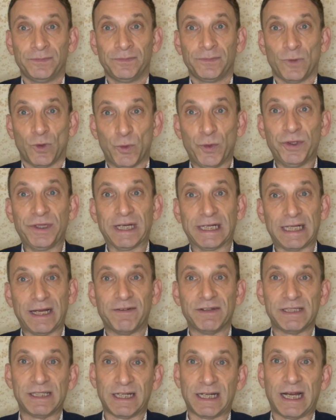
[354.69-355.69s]
Ну и тогда
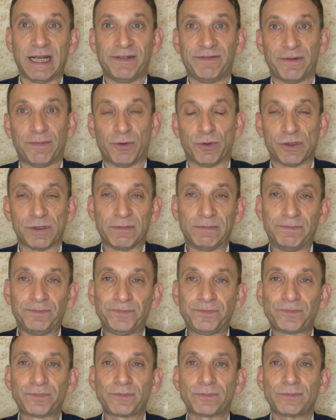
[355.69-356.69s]
возникает вопрос.
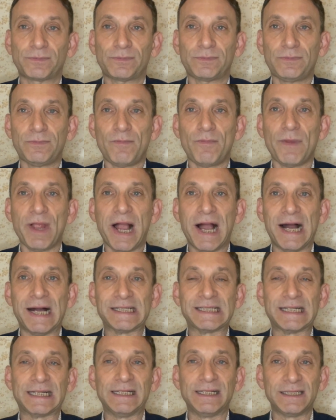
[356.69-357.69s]
А
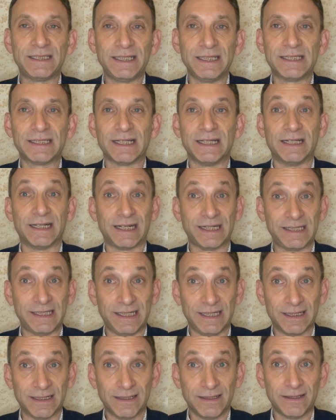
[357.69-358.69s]
согласится ли
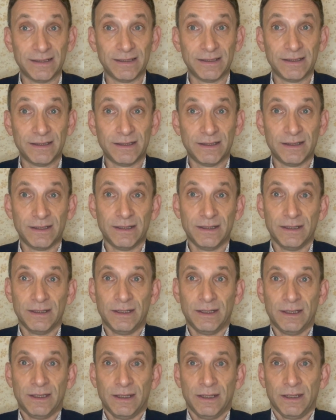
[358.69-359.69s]
Россия
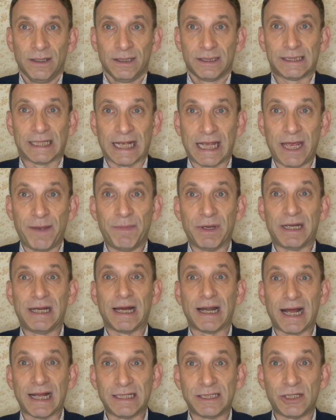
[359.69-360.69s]
с такими
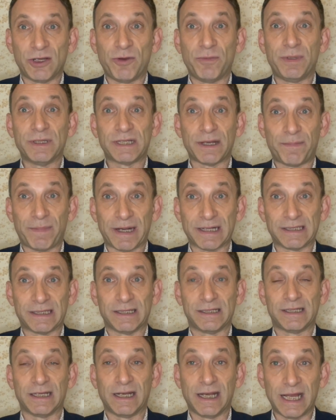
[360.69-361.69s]
гарантиями
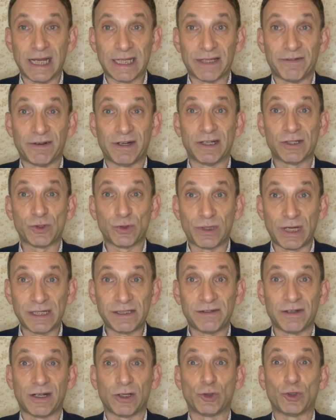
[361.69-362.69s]
безопасности для этого
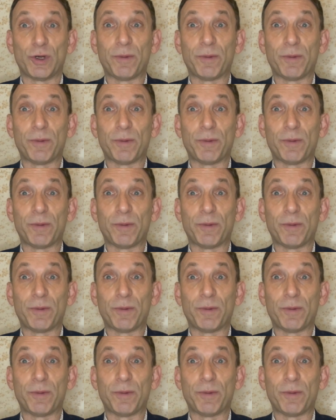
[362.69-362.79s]
государства, которые